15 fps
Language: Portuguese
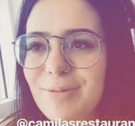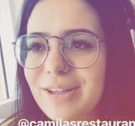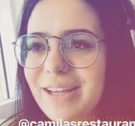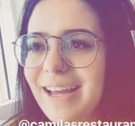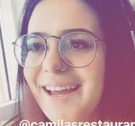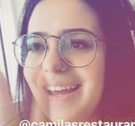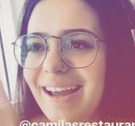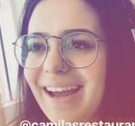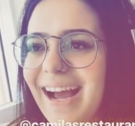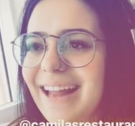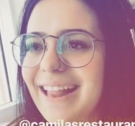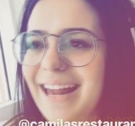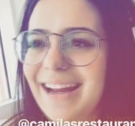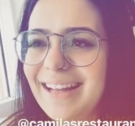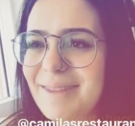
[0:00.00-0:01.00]
porque a
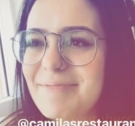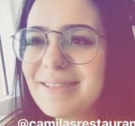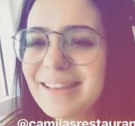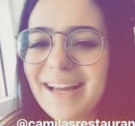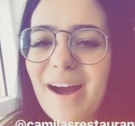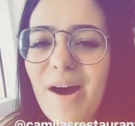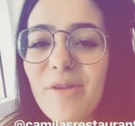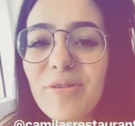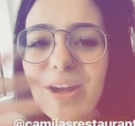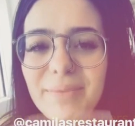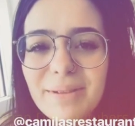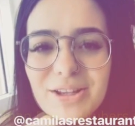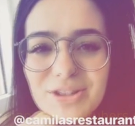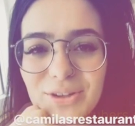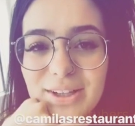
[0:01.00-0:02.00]
galera lá é muito legal do
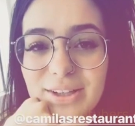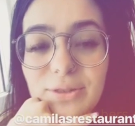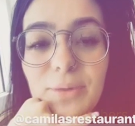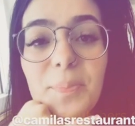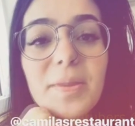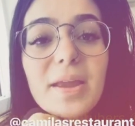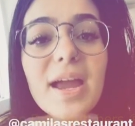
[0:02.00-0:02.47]
Camila de Orlando.